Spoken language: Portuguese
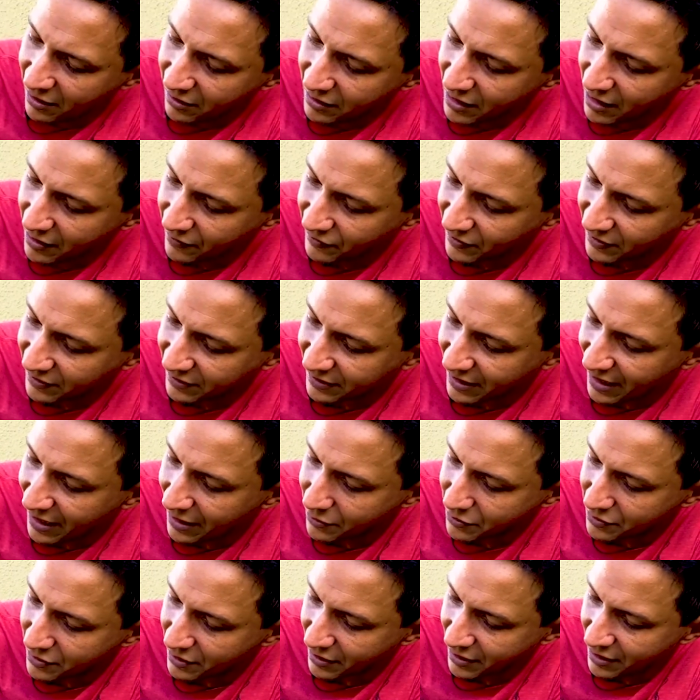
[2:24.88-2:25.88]

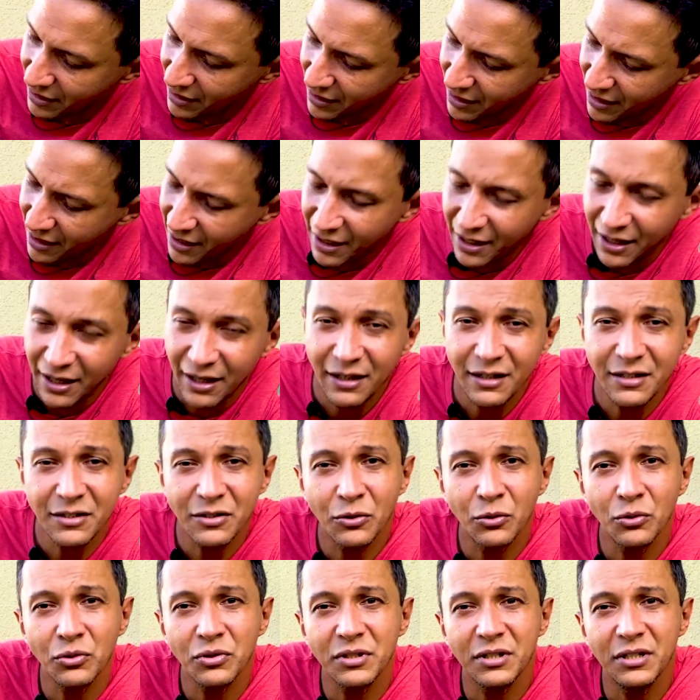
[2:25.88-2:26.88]
levantados aqui, eles
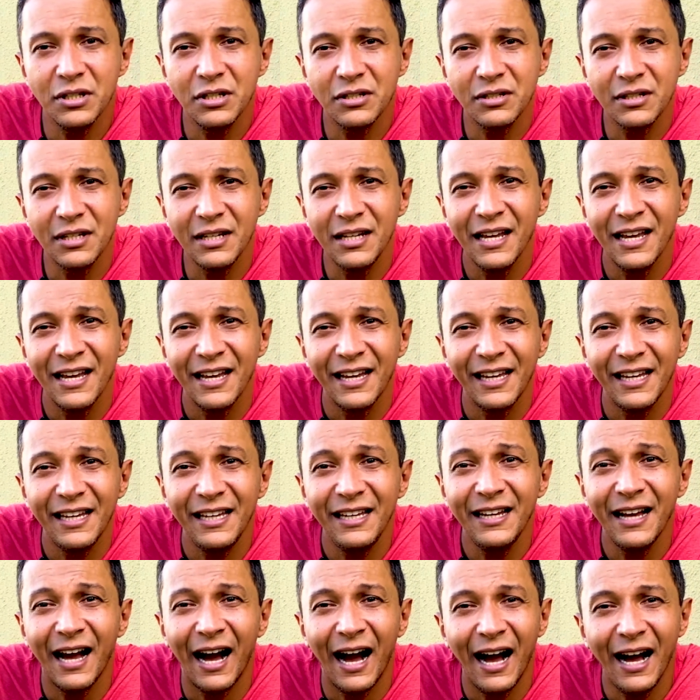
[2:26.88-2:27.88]
consistem
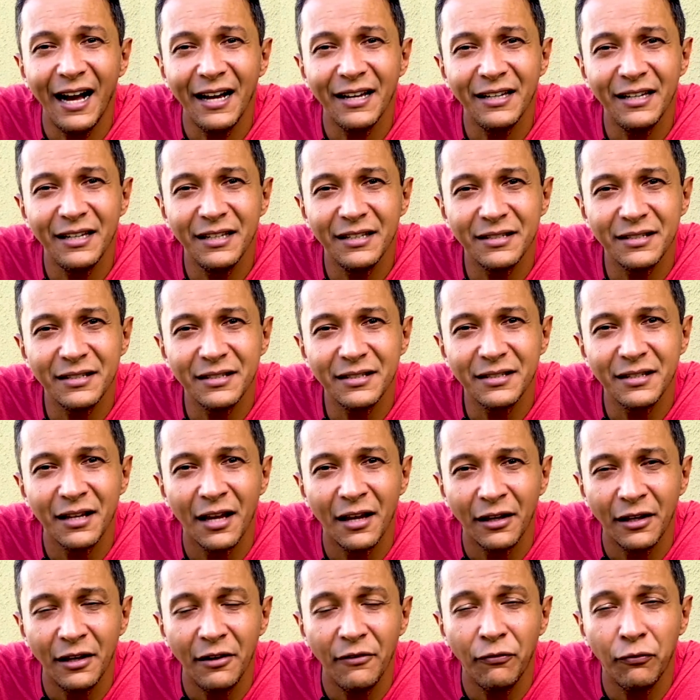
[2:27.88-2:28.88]
em raízes
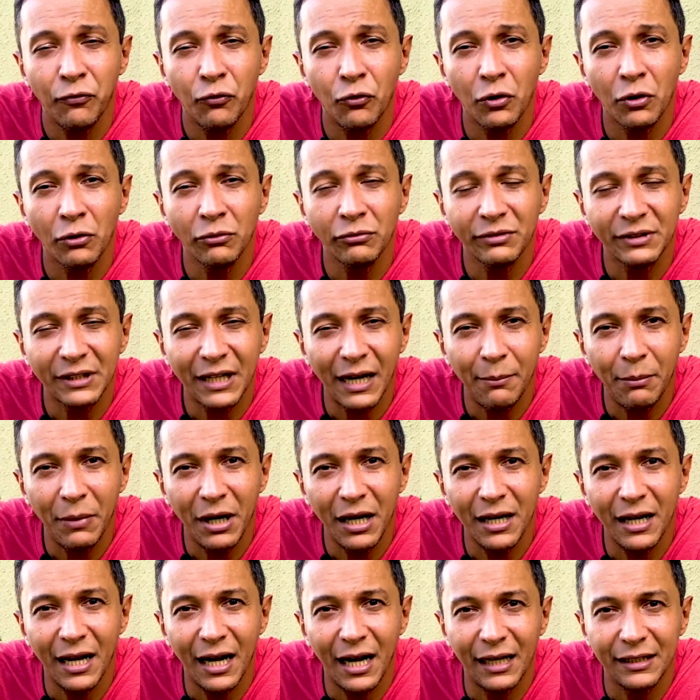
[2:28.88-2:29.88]
que foram
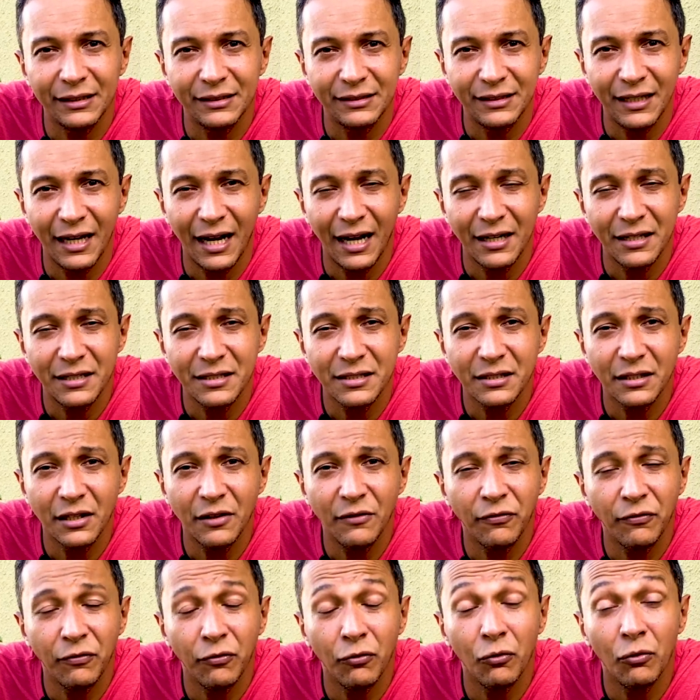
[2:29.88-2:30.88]
trabalhadas, em raízes que
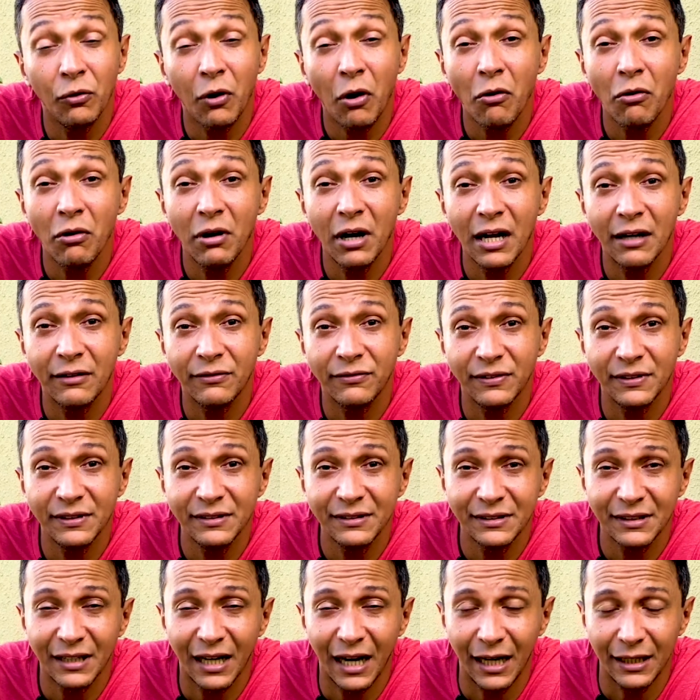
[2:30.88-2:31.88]
foram
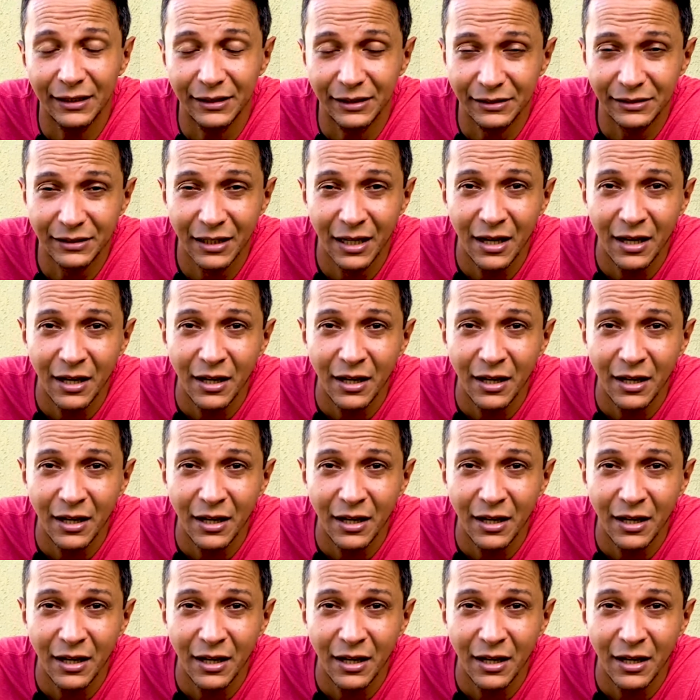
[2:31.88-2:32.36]
levantadas.